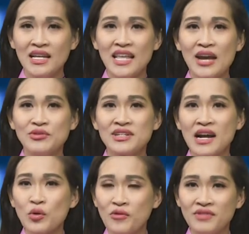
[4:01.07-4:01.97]
Theo như
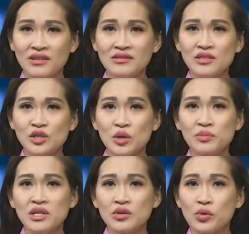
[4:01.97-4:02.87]
các cố vấn,
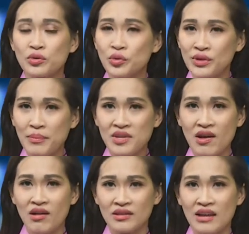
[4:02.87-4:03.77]
trong những cuộc đua thăm
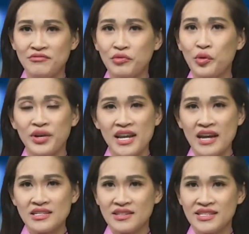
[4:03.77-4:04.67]
dò tại
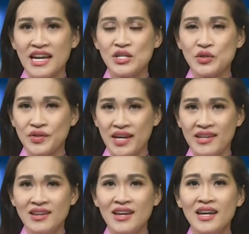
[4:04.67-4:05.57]
Florida gần đây cho
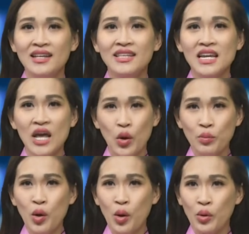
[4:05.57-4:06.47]
thấy tỷ lệ
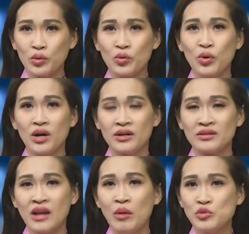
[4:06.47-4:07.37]
ủng hộ của
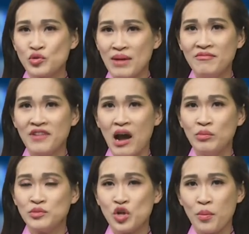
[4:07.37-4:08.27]
ông Trump và
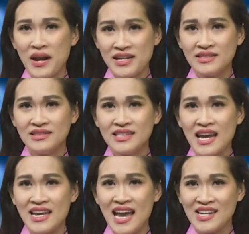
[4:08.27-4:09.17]
ông Joe Biden
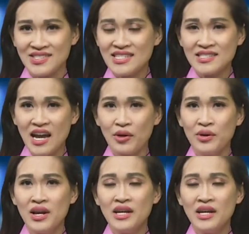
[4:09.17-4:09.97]
ngày càng xích sao,